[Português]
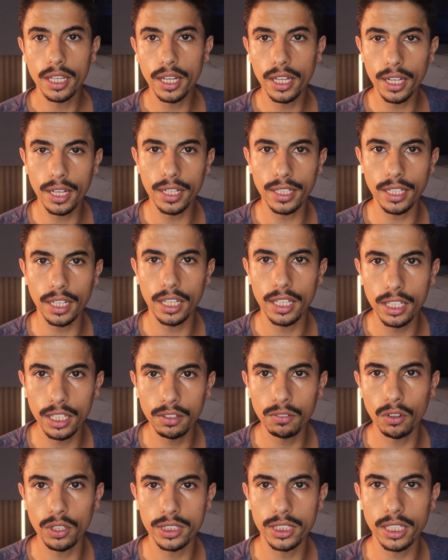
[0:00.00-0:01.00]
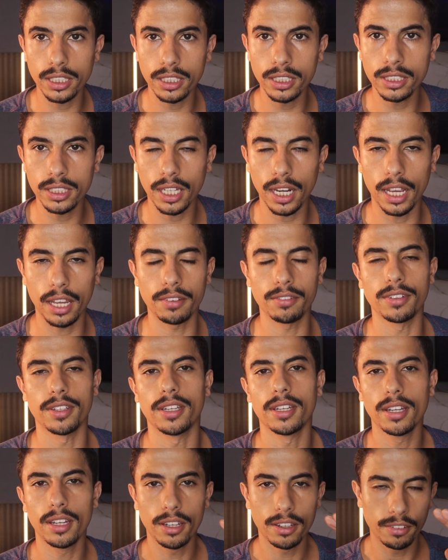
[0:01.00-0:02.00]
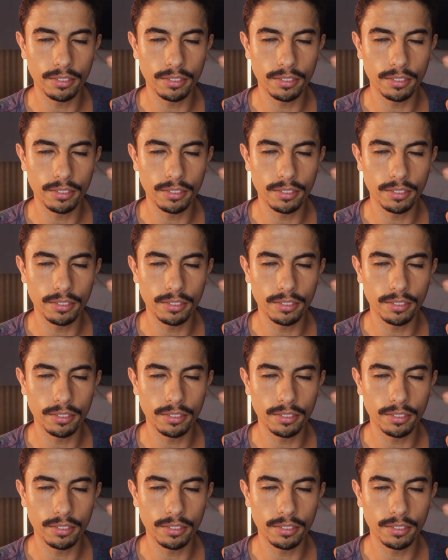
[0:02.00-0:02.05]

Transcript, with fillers: E clicando aqui você se inscreve.